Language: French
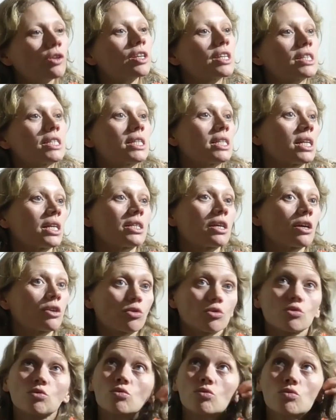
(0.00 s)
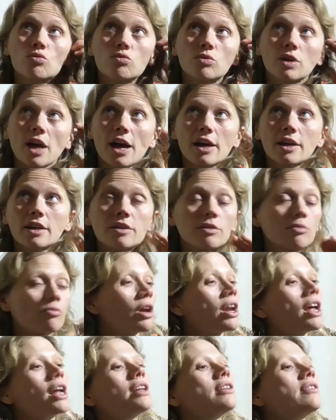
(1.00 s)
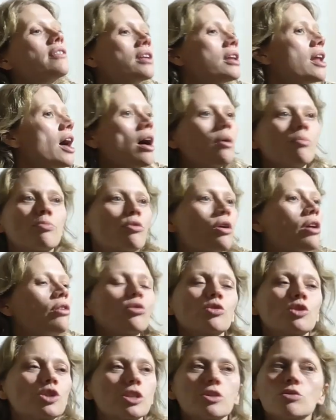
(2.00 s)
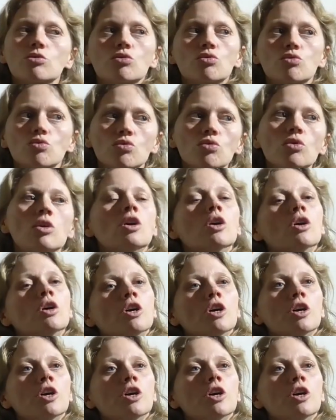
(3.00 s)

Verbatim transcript: ordre, c'est-à-dire que du coup, Karine, voilà, elle était là un peu à l'origine de tout.